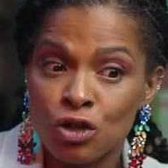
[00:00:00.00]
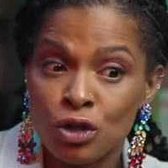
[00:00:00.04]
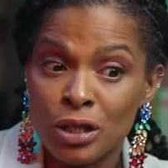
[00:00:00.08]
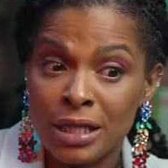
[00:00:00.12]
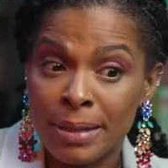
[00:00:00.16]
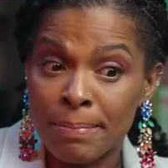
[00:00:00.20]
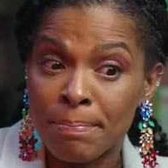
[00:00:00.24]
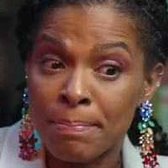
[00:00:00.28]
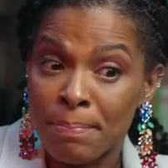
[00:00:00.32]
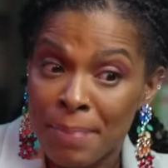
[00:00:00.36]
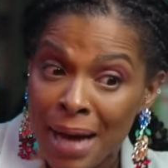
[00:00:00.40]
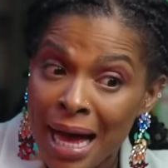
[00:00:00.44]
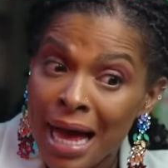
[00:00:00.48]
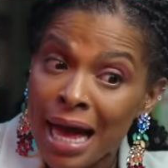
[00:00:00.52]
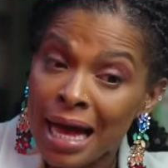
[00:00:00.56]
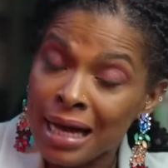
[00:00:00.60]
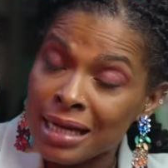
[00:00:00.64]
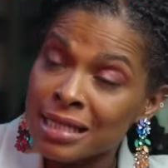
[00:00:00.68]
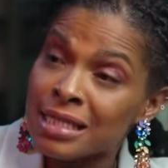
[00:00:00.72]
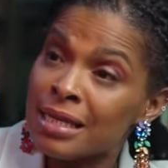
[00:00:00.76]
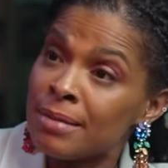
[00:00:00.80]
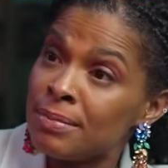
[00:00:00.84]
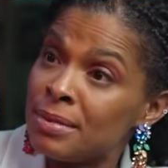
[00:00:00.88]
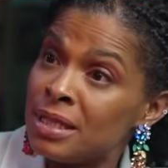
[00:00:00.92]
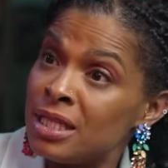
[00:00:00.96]
je n'ai pas
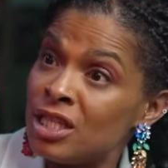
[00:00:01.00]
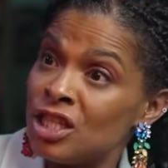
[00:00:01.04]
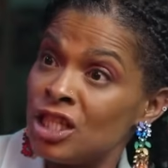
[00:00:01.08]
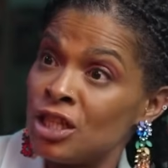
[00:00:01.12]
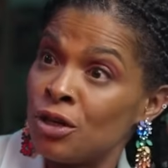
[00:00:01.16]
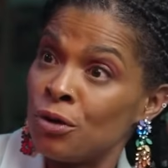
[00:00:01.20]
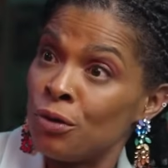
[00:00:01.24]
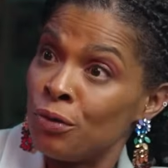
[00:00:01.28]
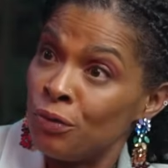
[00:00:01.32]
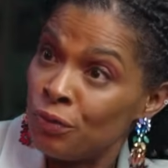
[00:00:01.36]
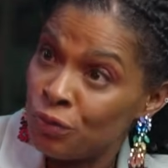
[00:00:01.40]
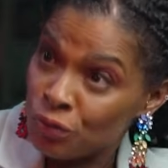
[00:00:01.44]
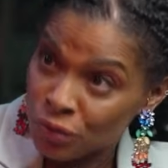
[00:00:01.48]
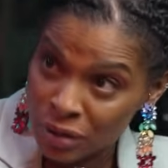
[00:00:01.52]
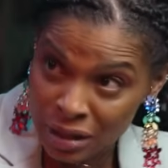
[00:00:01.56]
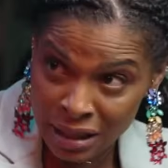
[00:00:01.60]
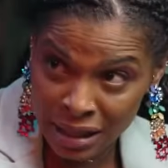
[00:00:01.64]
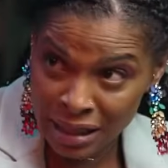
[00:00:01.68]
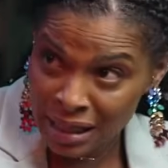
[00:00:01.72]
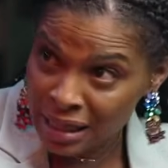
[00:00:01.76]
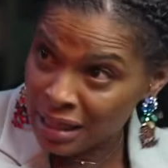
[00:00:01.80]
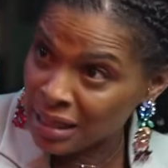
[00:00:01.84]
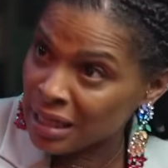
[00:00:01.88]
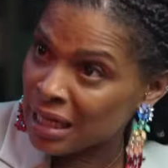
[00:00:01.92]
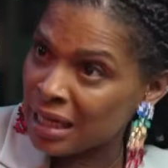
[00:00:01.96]
accepté. J'ai mhm.
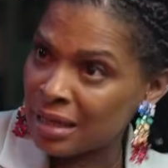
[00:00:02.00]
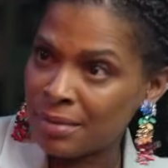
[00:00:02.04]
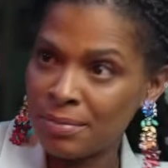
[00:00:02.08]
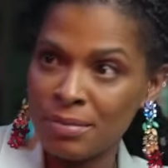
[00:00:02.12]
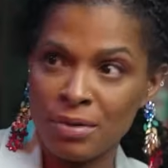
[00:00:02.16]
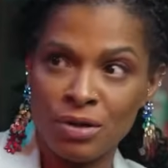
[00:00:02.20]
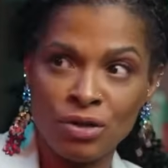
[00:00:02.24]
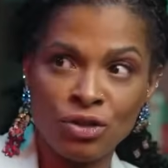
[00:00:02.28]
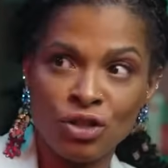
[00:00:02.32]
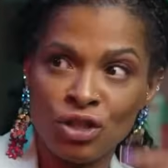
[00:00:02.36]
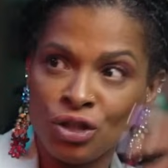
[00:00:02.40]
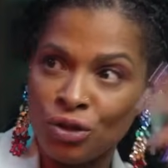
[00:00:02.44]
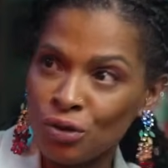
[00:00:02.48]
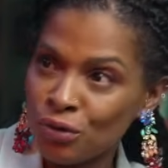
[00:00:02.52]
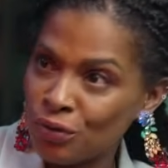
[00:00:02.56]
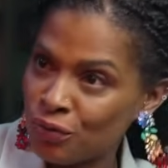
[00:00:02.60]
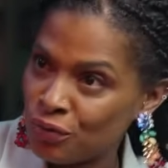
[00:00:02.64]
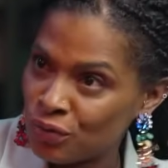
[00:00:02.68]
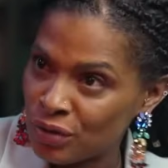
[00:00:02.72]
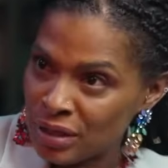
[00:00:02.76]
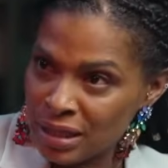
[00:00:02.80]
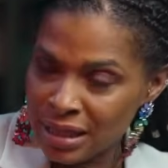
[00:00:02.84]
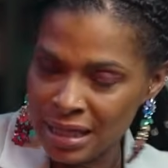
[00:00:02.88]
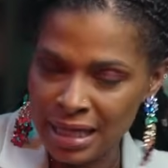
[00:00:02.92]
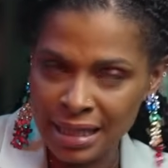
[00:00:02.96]
refusé les mhm. traitements, j'ai
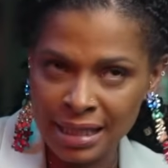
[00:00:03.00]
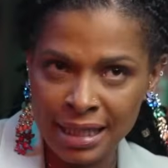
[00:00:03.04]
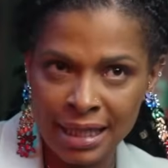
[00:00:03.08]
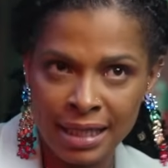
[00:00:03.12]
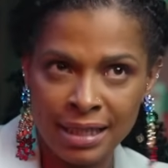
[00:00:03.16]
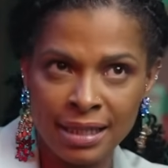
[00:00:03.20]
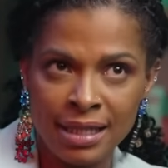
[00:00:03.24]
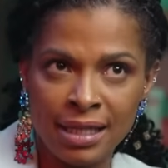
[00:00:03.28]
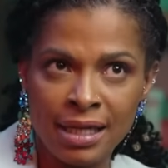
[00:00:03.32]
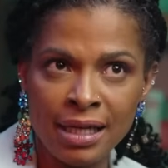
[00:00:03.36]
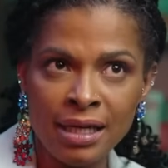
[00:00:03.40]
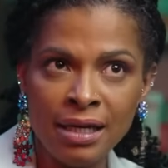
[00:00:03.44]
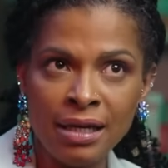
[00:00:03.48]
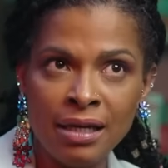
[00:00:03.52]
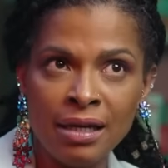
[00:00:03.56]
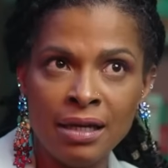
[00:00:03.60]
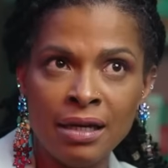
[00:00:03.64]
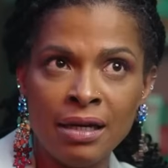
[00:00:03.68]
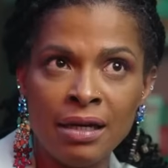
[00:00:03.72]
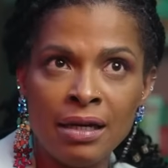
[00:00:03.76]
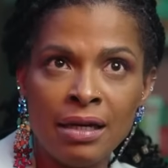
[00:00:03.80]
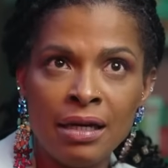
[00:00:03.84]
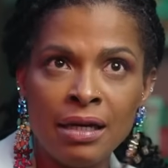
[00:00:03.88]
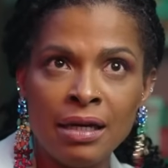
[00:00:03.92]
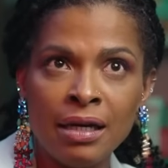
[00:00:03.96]
refusé d'être aidée.
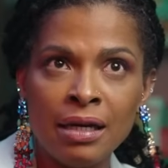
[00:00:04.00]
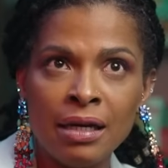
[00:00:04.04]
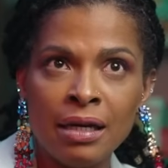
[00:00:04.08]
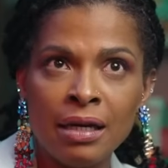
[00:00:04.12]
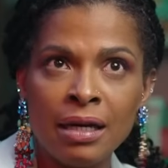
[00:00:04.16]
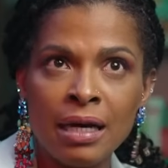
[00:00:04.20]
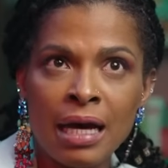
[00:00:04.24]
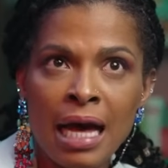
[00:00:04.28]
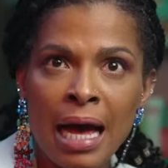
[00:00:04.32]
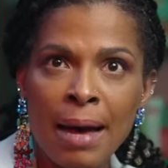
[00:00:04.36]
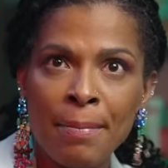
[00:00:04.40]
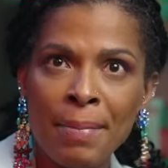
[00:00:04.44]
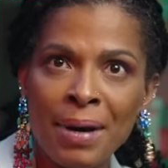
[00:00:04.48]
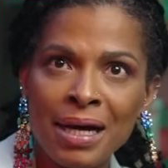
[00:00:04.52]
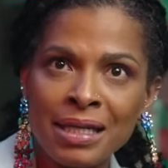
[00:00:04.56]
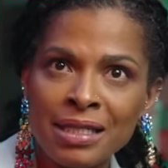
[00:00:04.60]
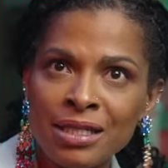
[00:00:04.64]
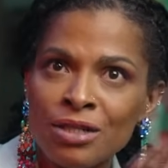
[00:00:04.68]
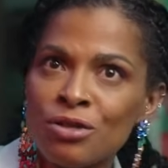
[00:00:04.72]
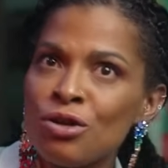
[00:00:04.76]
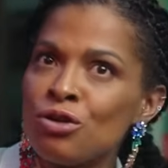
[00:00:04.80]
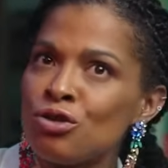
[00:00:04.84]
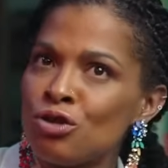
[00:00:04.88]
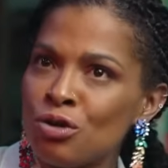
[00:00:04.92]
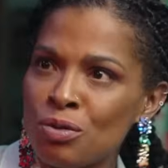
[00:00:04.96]
À
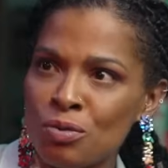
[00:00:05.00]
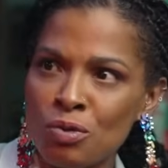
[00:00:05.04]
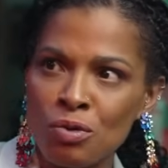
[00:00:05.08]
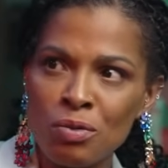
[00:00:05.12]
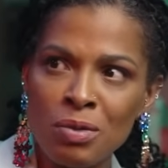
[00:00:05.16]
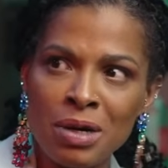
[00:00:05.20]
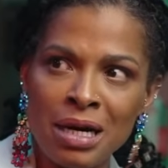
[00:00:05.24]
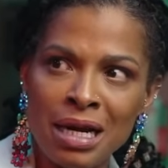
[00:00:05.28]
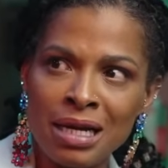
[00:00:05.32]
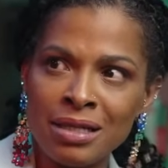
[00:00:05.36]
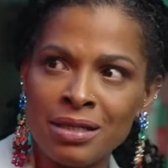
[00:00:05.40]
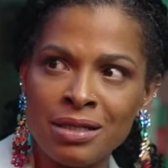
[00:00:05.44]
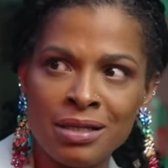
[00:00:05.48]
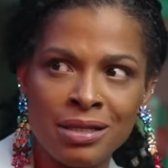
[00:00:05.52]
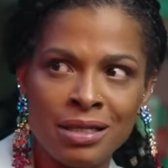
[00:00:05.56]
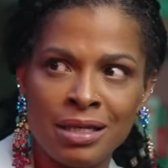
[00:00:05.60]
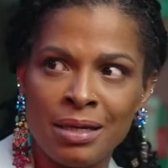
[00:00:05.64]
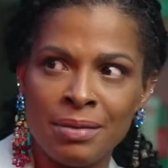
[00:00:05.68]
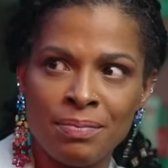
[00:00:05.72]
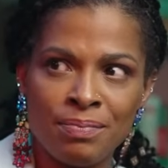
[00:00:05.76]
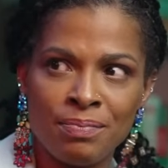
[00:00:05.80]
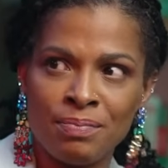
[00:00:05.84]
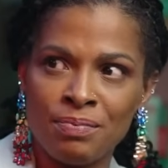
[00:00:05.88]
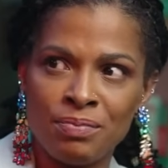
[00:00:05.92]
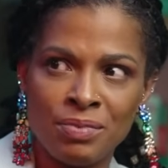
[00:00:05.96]
partir de ce moment-là,
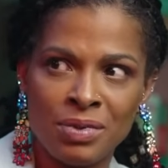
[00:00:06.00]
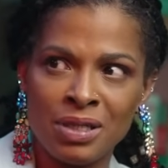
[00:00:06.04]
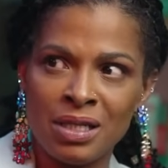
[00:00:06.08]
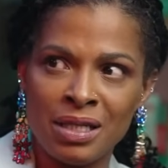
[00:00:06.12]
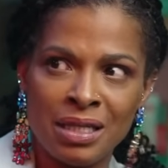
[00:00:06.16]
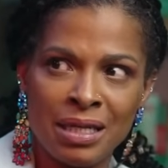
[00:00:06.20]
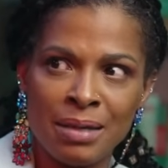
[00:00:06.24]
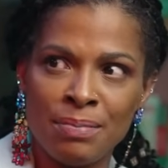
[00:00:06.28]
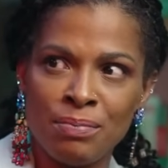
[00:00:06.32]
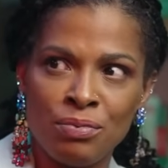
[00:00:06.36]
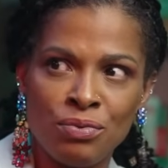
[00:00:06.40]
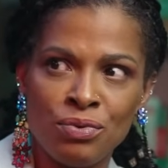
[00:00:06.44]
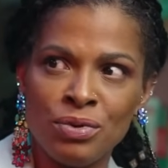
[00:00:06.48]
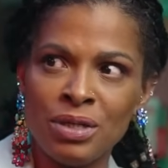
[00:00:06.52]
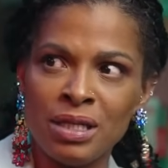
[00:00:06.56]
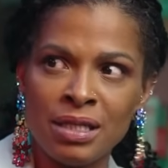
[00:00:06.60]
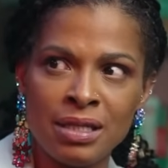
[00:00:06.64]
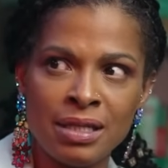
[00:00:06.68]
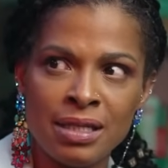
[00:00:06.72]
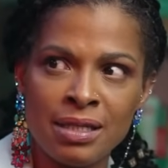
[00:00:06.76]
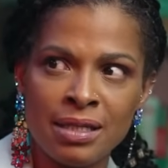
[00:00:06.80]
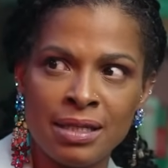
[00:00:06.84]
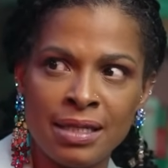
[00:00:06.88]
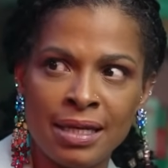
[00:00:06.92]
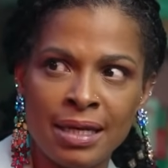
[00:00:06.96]
c'était plus
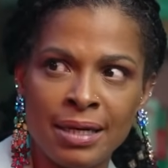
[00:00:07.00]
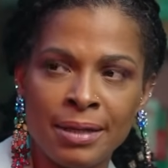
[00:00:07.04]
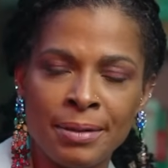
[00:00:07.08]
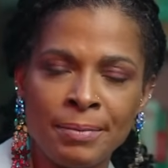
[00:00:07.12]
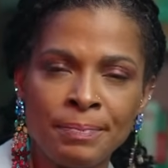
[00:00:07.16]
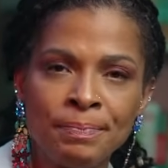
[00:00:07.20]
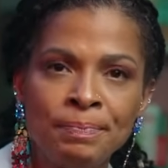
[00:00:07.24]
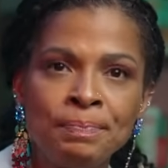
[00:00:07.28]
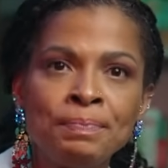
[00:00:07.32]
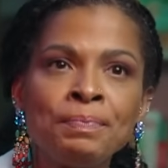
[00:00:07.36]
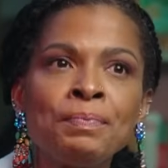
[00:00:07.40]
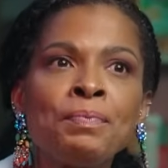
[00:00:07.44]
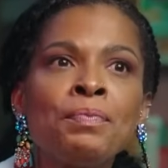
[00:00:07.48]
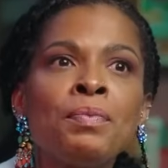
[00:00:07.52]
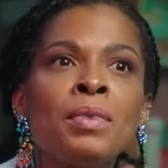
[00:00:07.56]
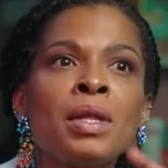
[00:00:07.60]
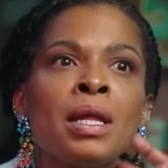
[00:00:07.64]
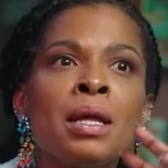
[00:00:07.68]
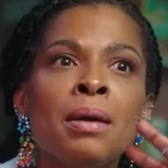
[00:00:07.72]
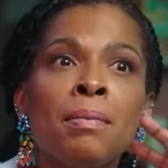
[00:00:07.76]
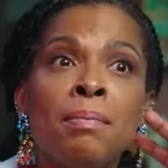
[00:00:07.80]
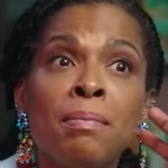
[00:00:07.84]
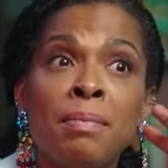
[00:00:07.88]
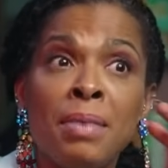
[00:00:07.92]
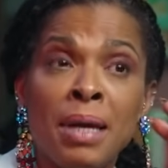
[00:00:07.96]
nécessaire.
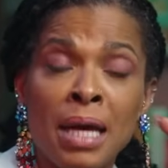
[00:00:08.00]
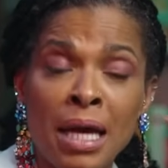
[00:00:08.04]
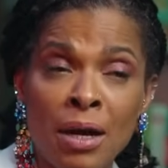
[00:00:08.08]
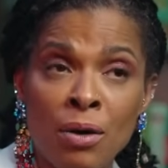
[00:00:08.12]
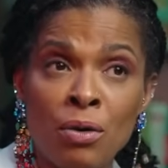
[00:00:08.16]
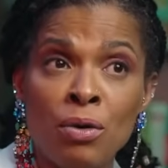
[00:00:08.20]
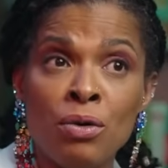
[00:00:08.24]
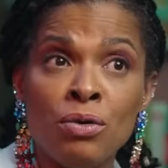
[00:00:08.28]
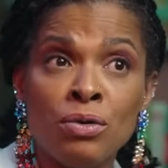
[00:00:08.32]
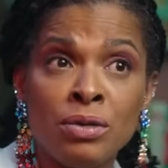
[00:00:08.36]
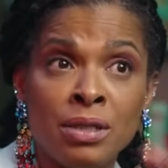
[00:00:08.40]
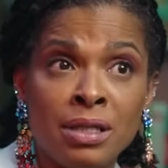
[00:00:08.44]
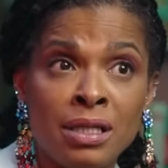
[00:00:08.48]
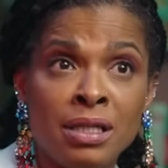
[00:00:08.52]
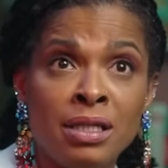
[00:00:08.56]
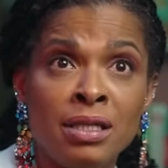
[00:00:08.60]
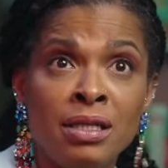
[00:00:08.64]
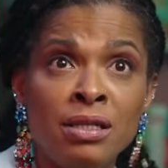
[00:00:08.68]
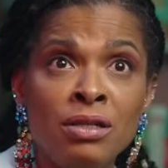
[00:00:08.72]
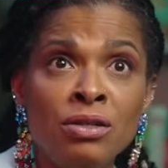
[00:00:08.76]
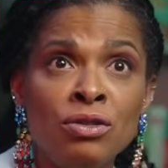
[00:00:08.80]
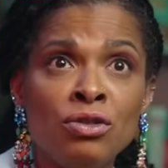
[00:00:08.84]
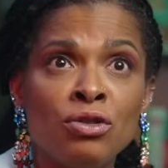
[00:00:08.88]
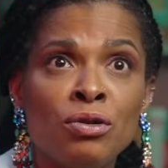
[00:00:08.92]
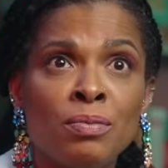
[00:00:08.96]
Mais
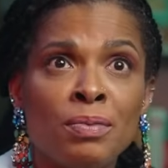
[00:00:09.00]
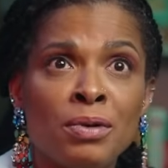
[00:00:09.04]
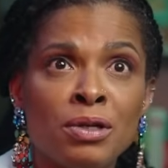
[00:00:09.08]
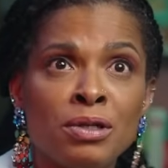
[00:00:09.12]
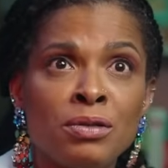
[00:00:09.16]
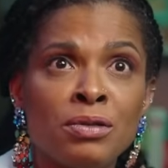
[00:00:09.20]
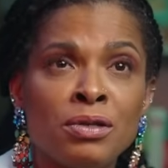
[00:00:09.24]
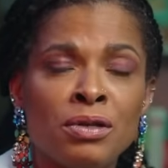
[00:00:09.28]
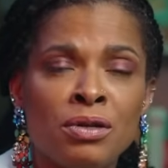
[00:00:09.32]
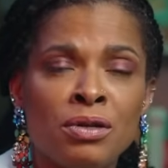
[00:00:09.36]
aussi, je pense